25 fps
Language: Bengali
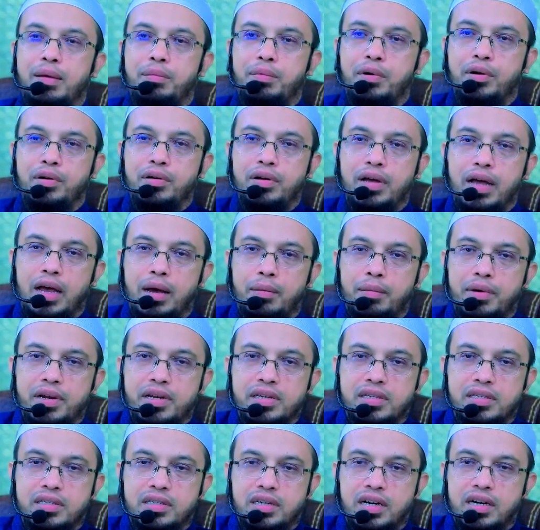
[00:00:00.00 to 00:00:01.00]
এবং
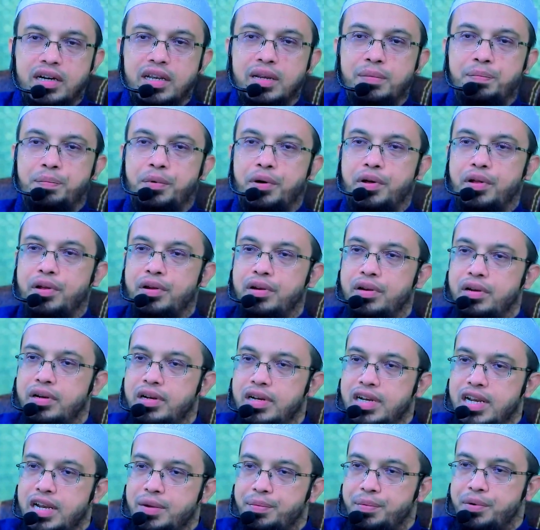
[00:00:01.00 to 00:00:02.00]
আমার স্টাডির পর
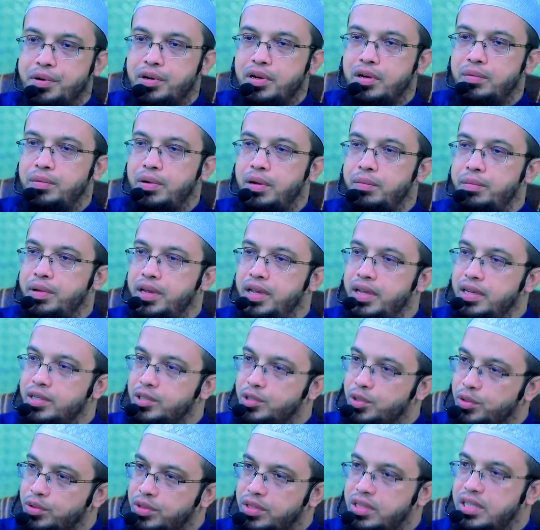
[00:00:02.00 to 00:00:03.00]
নিরপেক্ষভাবে
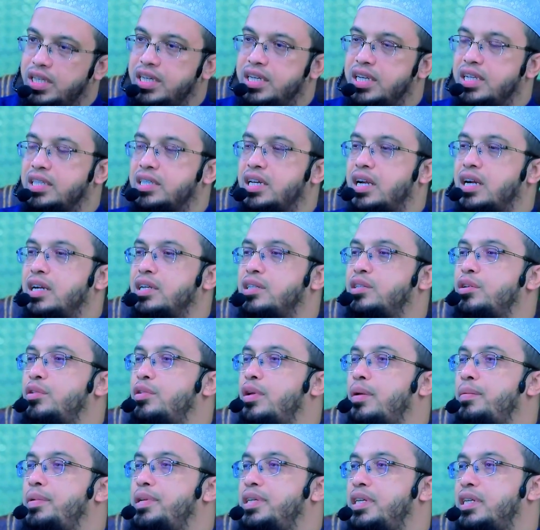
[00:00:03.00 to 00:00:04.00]
সত্যিটা জানার
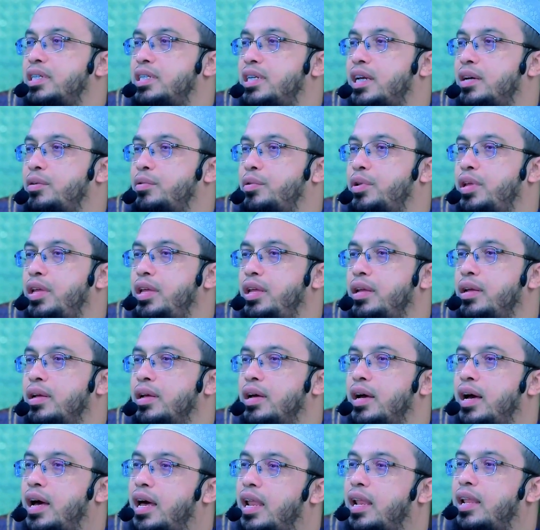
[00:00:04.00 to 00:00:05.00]
জন্য আমি চেষ্টা করি
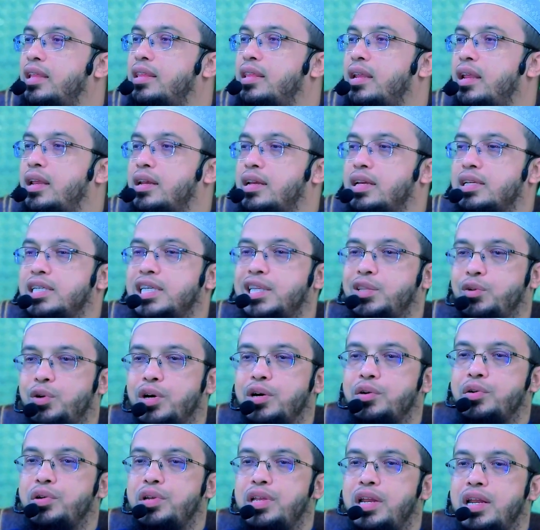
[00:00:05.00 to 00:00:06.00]
আল্লাহ তালার কাছে
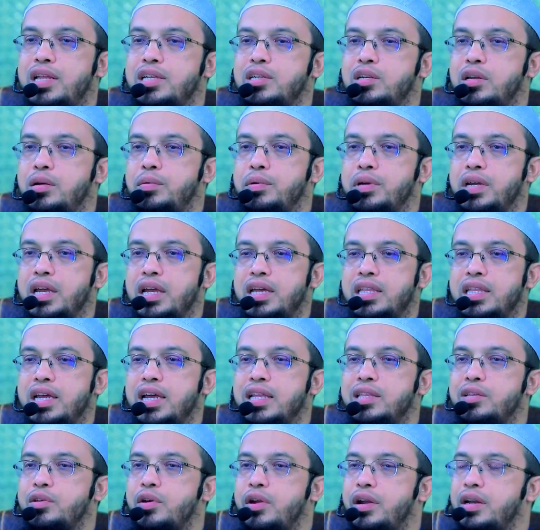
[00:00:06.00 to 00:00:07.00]
দোয়া করি আল্লাহ যেন আমাকে
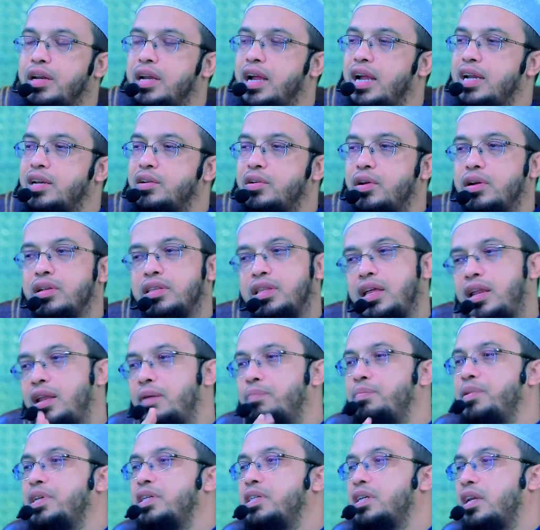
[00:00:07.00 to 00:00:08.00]
হেদায়ত করেন গাইড করেন
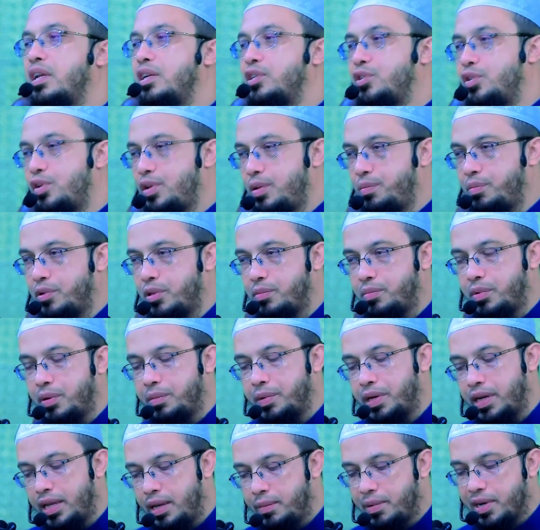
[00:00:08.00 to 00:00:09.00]
তাহলে আপনি ইনশাল্লাহ সঠিক পথ
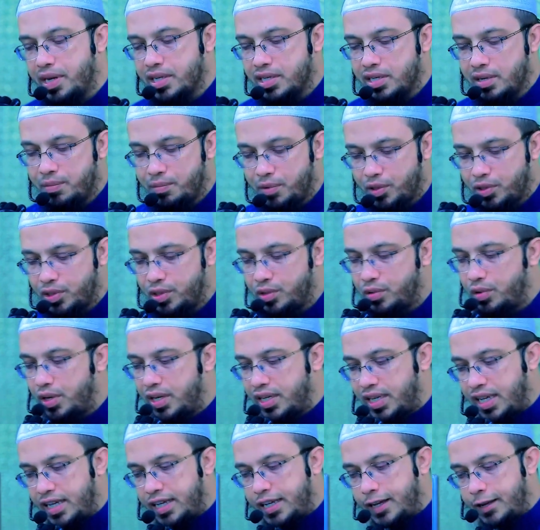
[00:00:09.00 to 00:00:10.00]
পাবেন এবার আসেন
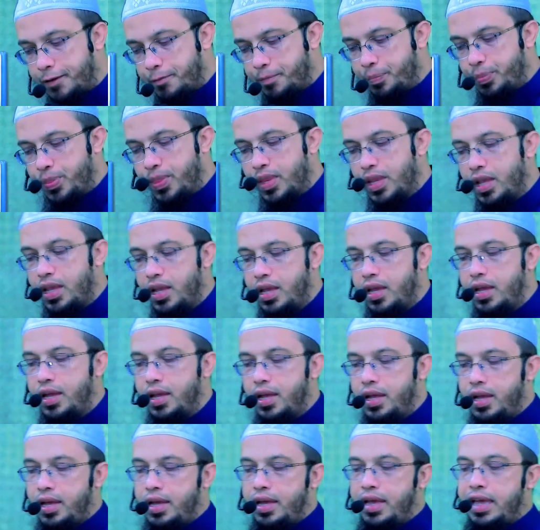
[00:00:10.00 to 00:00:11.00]
প্রশ্নগুলো কি কি
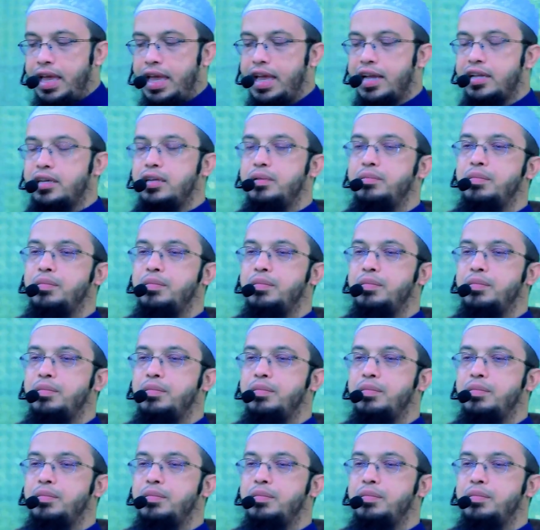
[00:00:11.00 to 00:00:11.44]
এক